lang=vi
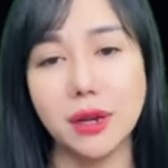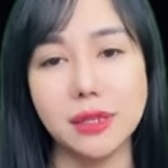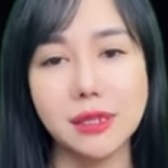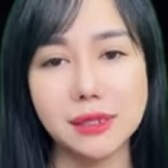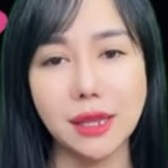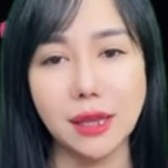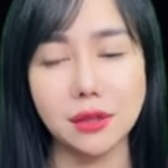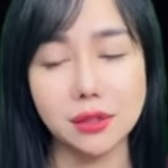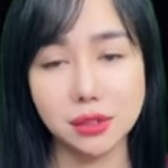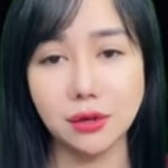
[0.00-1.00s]
Khi âm thanh
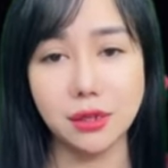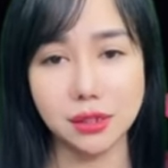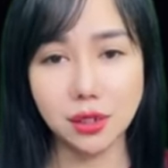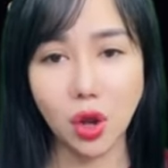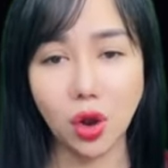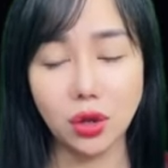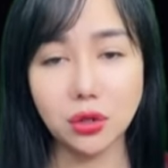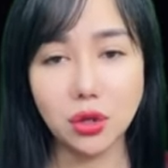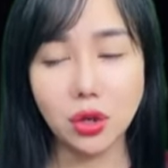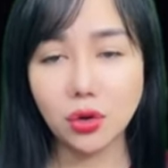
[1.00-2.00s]
chát chúa vang lên,
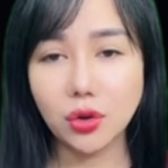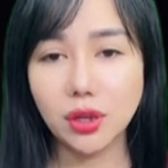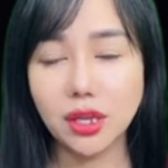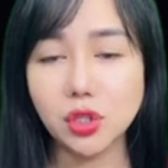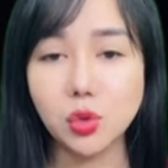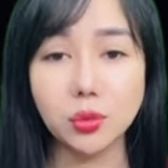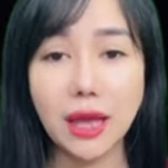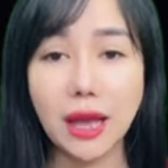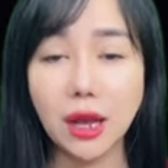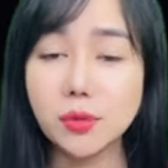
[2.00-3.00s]
cũng là lúc Hứa
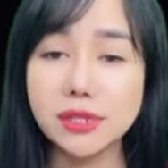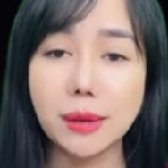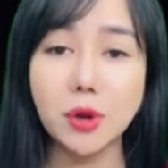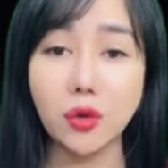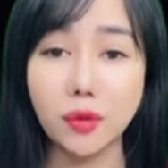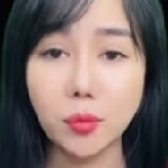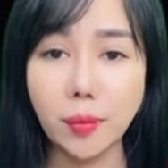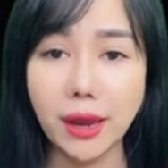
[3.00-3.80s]
Sai Kỳ đến bệnh viện.